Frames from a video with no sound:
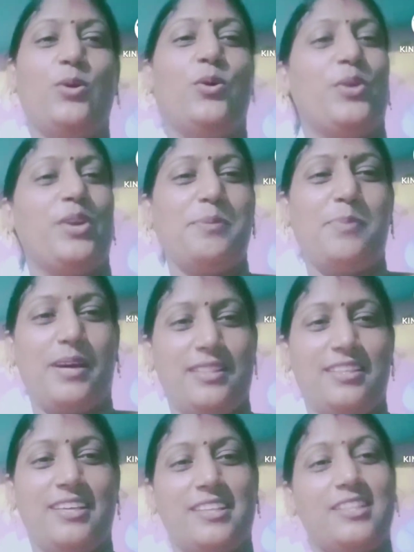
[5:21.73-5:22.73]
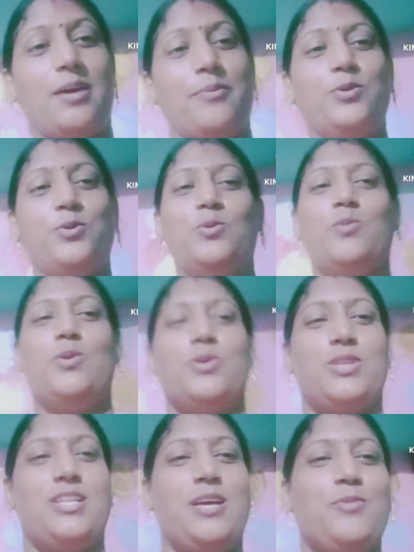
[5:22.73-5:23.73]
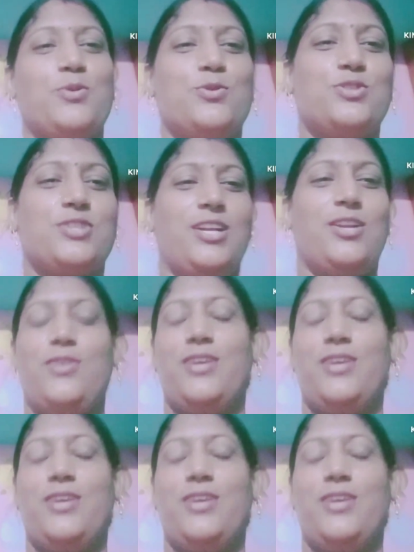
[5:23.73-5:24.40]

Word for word: हो नहीं पाते कितना भी घूम लो कितना भी कुछ कर लो